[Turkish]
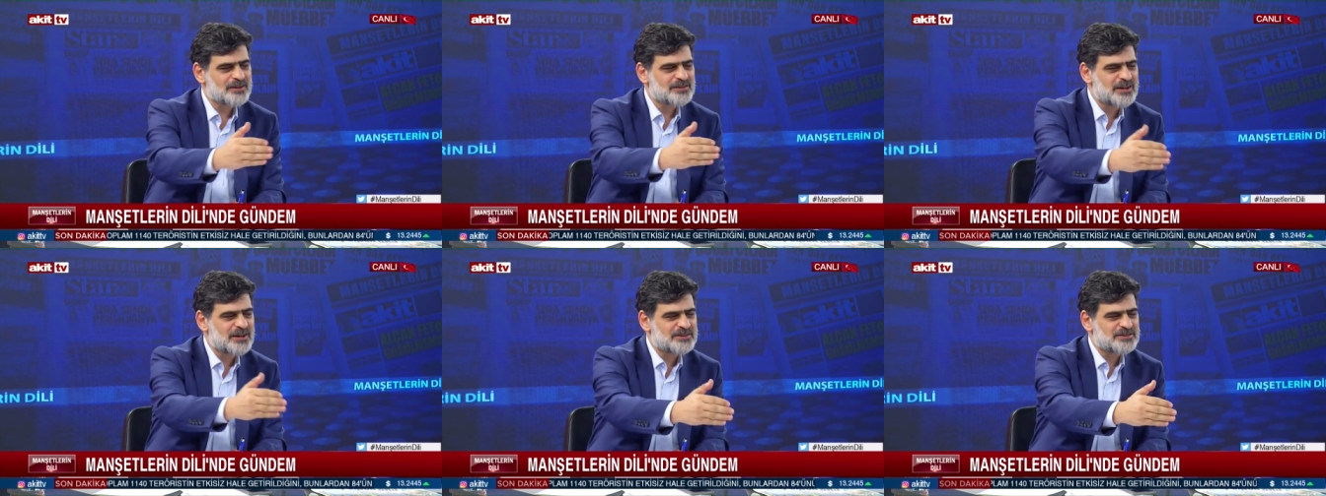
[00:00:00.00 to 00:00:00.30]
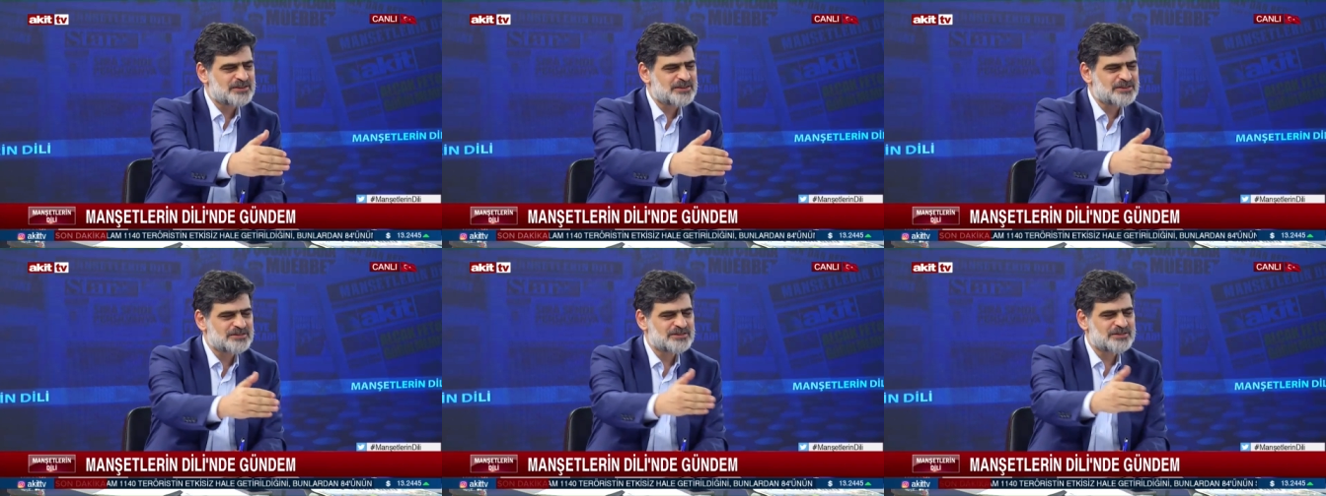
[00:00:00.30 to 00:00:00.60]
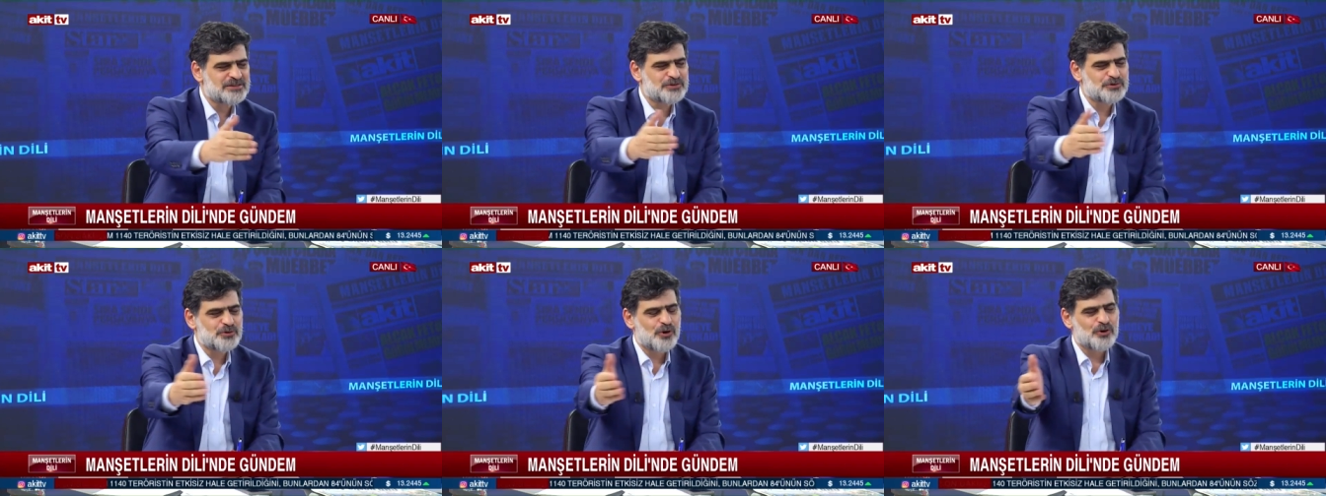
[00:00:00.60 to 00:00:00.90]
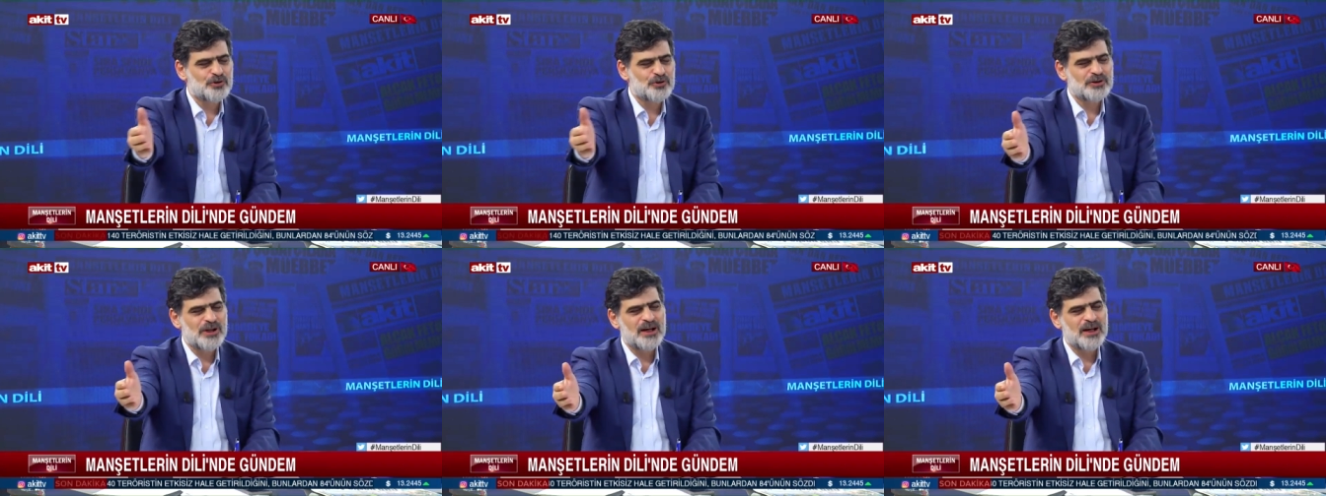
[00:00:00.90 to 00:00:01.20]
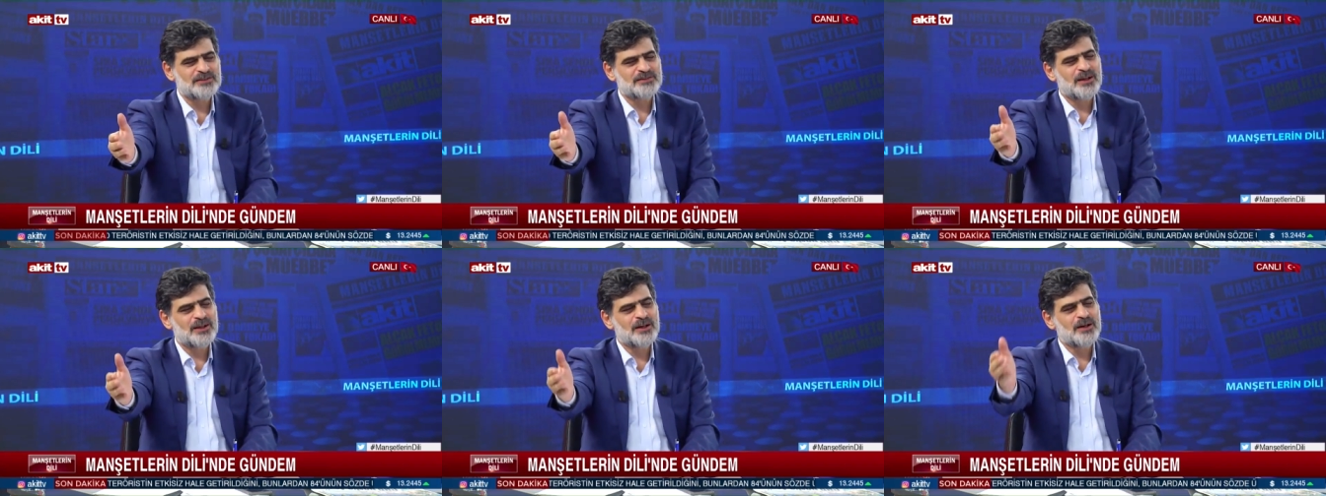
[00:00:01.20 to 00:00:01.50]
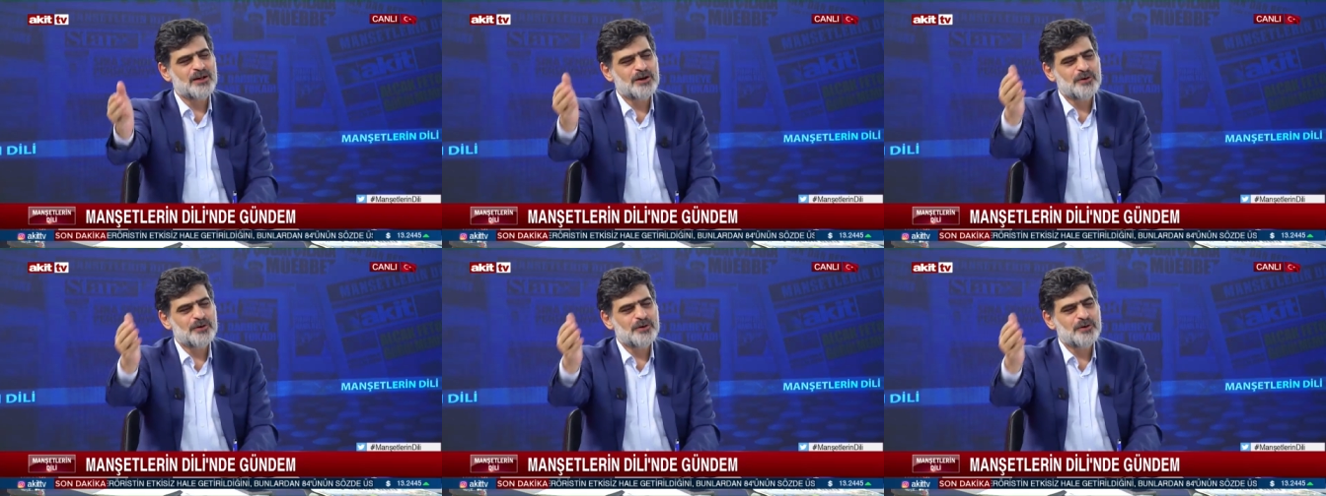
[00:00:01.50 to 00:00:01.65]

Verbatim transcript: e, yetkisinde olan